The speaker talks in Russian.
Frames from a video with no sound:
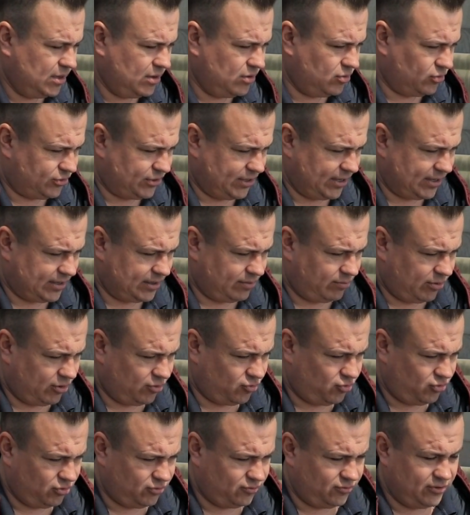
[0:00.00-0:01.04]
Вот теперь ломаю
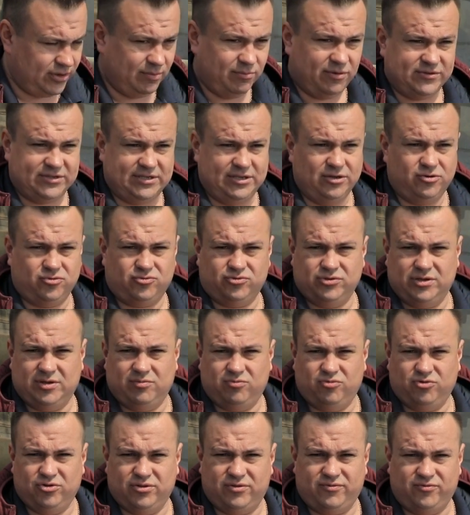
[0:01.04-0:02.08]
голову, либо в стирку
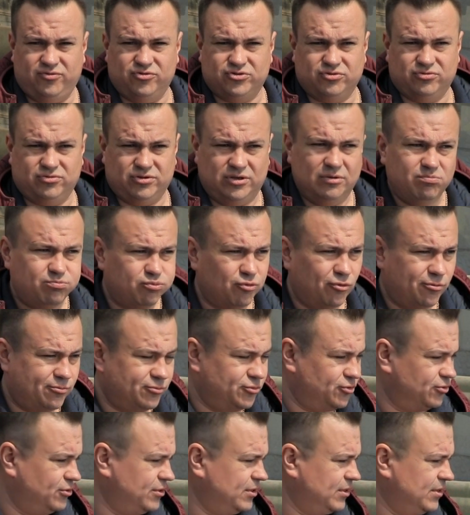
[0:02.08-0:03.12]
домой отвез, вот не
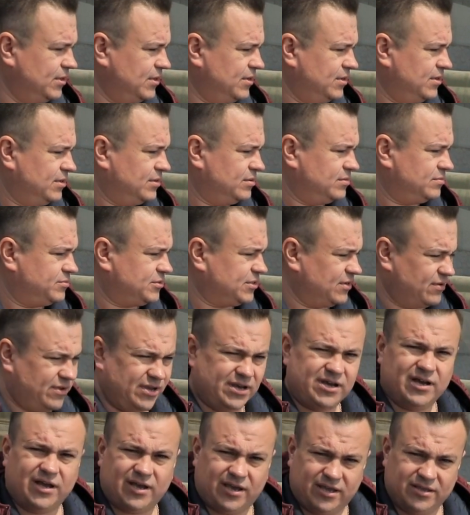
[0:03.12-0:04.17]
помню. Кстати,
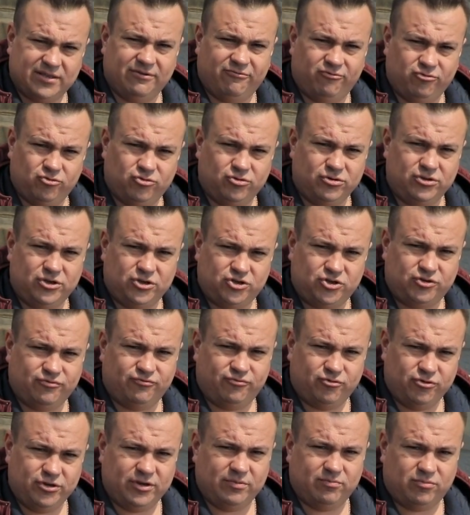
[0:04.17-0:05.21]
как я давно
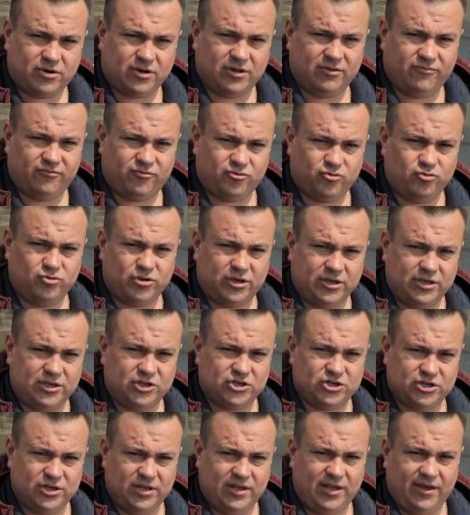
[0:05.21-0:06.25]
ничего не брал в руки
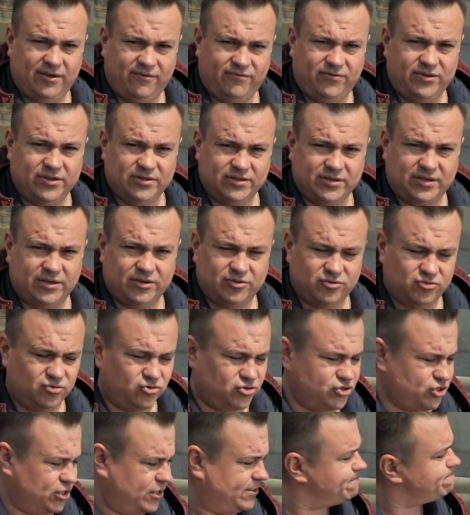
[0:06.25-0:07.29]
тяжелее вилки и
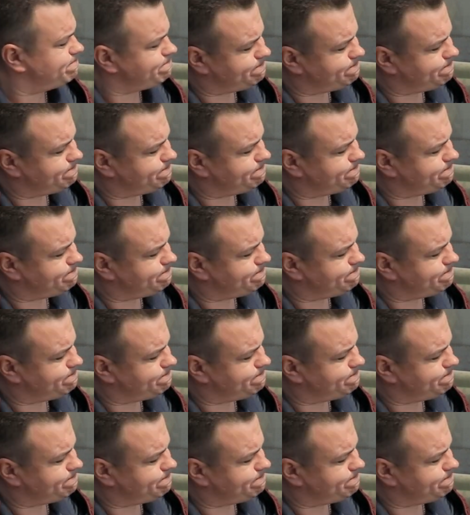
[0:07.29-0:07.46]
ложки.